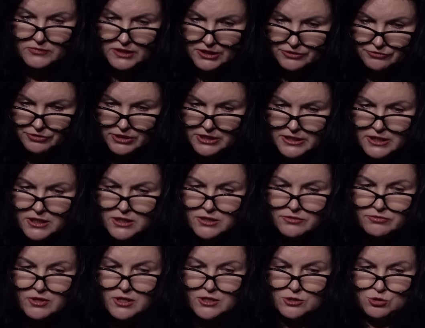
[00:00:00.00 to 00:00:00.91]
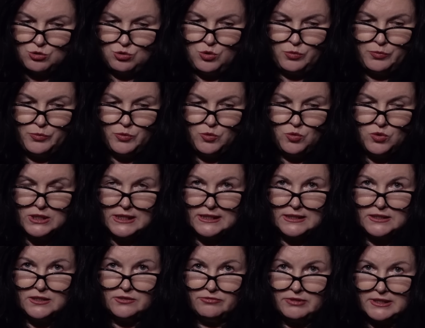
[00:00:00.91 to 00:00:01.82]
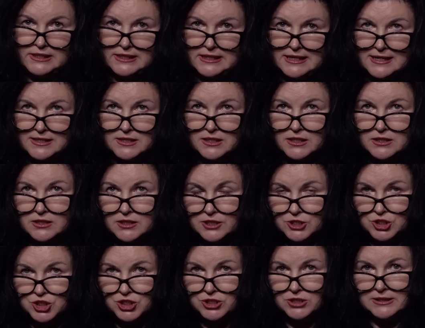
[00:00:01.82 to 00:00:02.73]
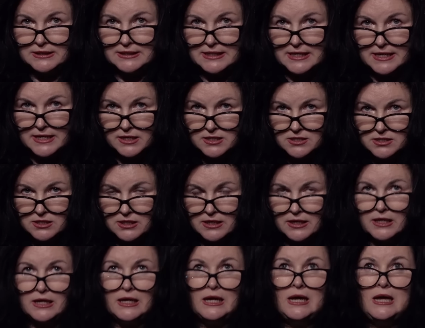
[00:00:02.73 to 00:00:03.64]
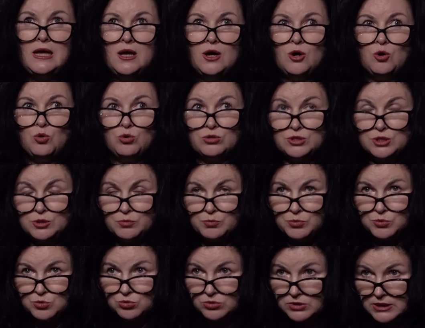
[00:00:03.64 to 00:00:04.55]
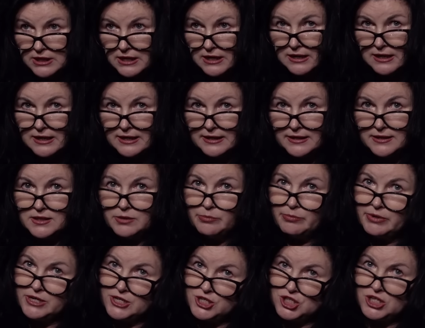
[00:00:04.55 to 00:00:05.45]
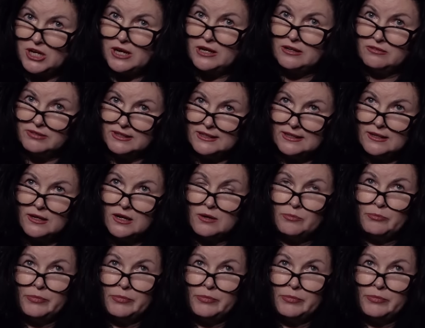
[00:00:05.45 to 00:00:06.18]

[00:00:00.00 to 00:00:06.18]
Венеры в гороскопе Украины влияние неожиданное, резкое от Нептуна, а это большая вода.